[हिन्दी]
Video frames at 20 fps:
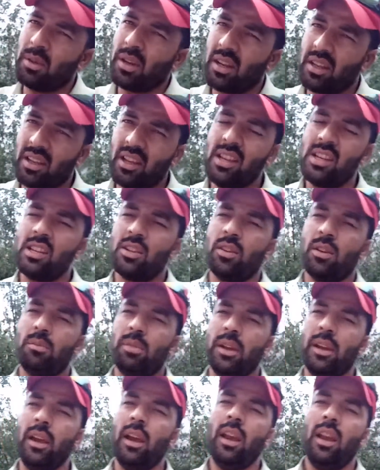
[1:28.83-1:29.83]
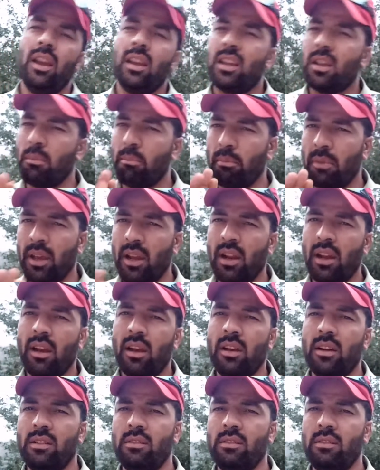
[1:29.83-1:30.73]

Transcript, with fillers: मेरा यही जवाब है कि मेरा